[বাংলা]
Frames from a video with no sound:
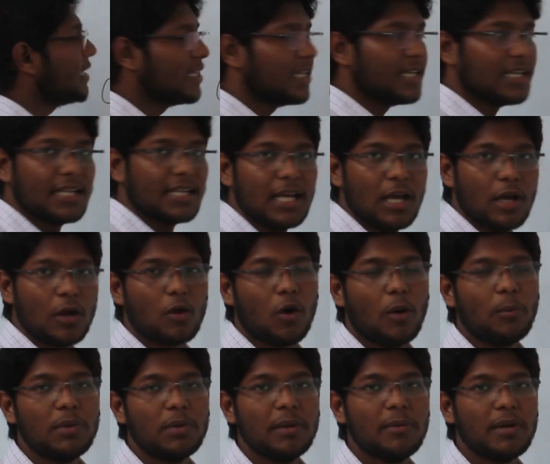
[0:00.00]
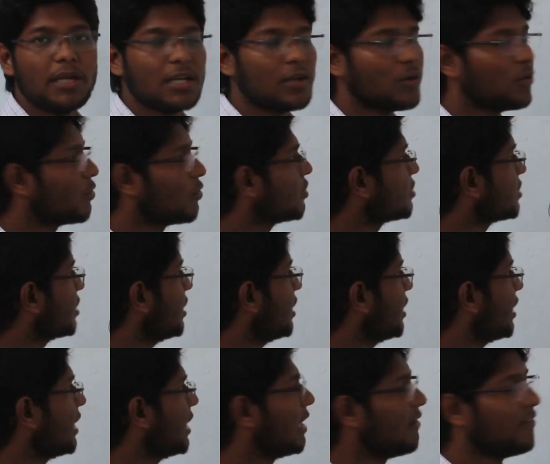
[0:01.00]
ডিগ্রির কমপ্লিমেন্টারি কোণ হচ্ছে
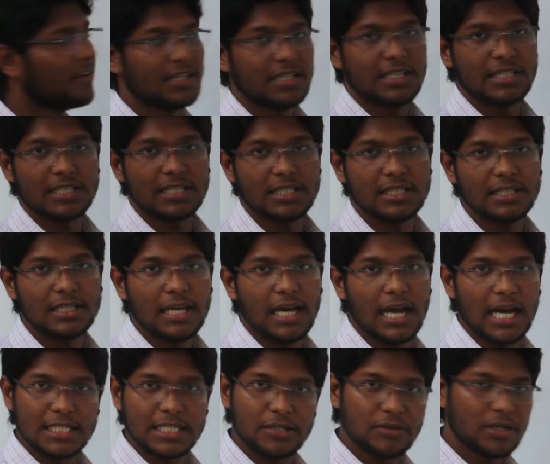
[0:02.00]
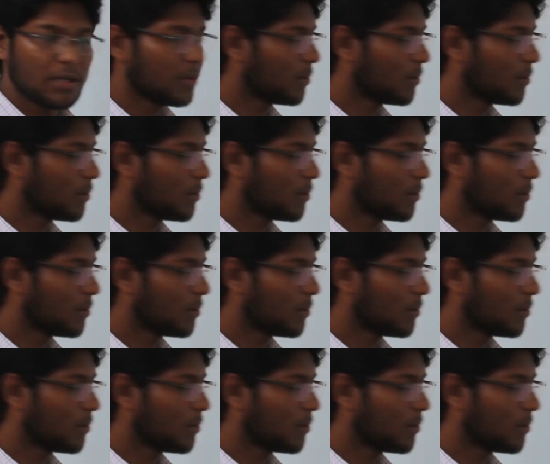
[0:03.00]
ইলেভেন ডিগ্রি আশা করি